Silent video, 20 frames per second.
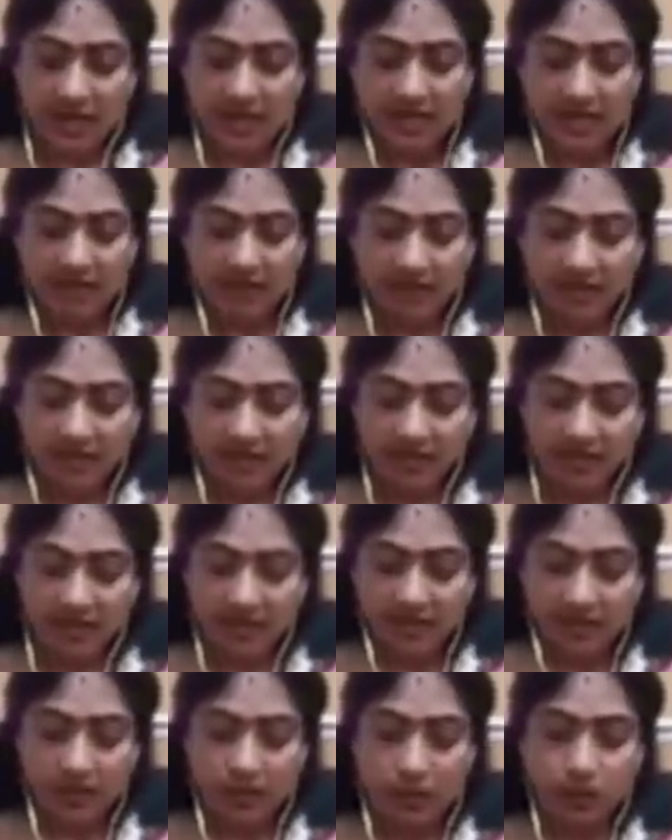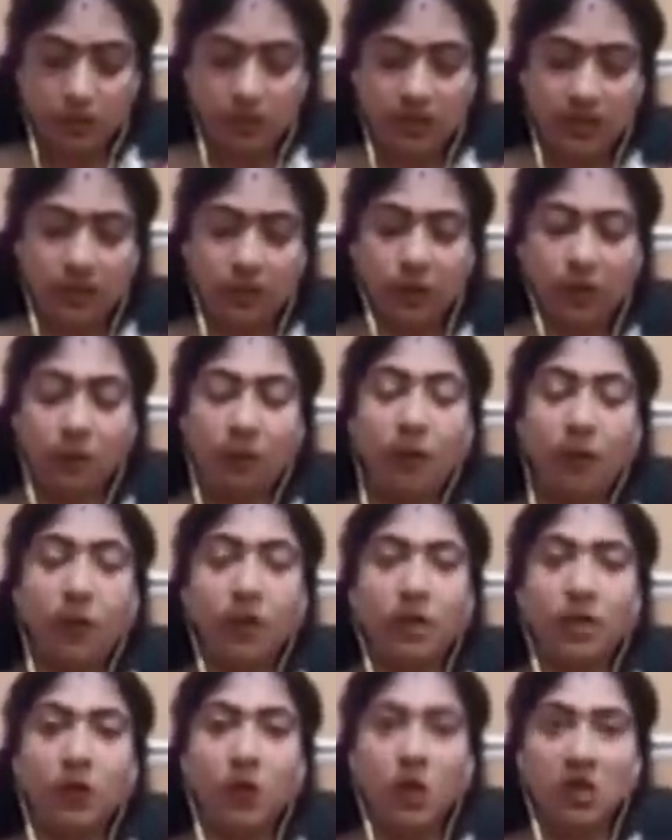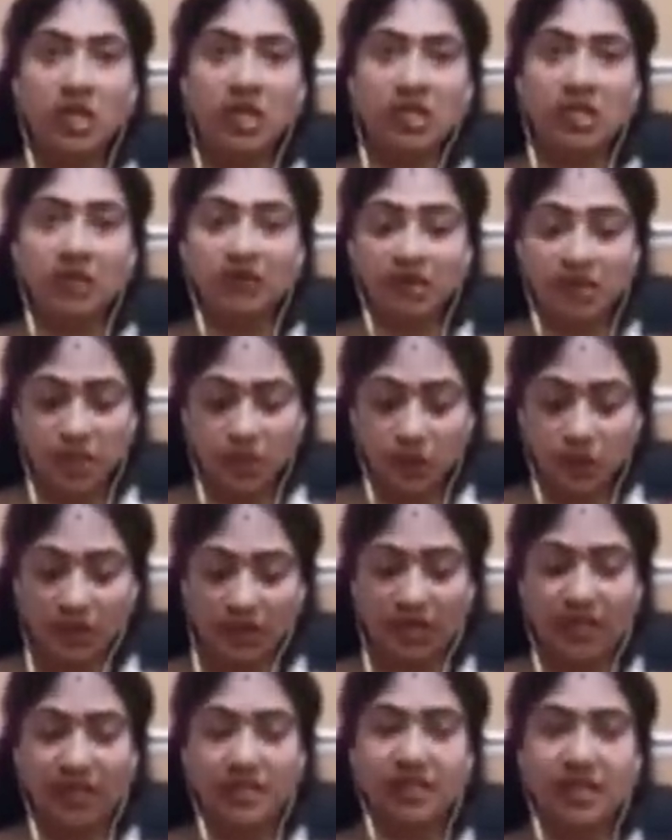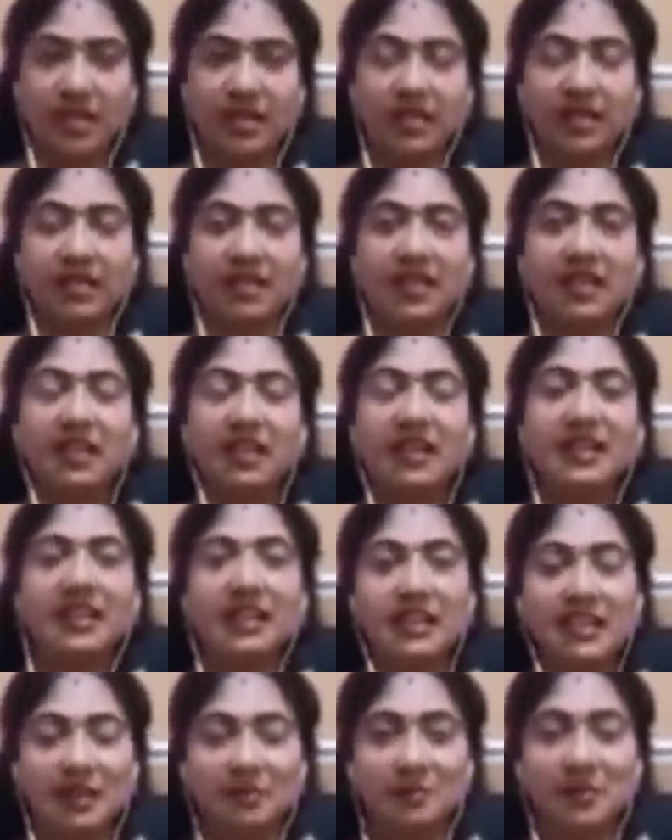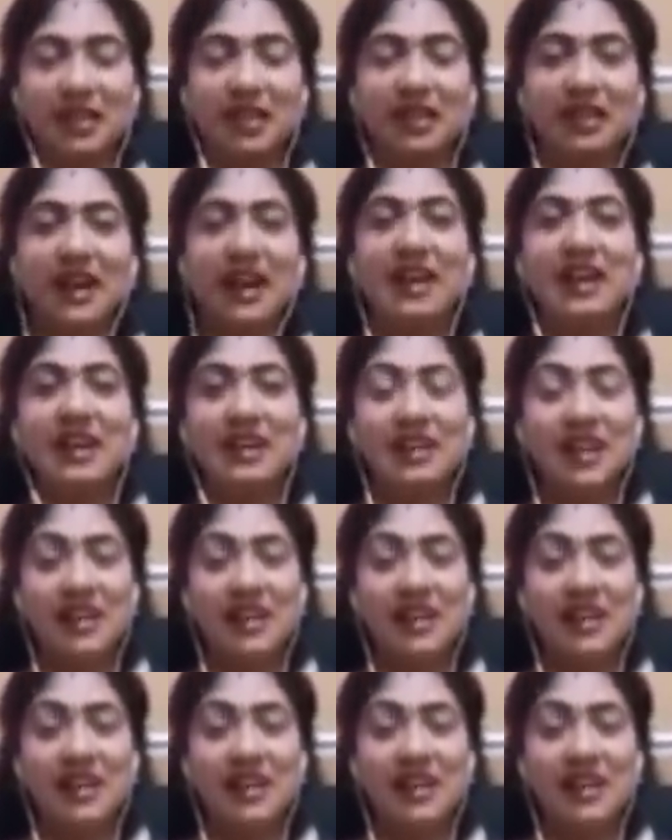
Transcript: இலையை வந்து சுடுதண்ணிக்குள்ளே போட்டு கொதிக்க வச்சு குடிக்கிற தண்ணி நீங்கள் நம்புறீங்களா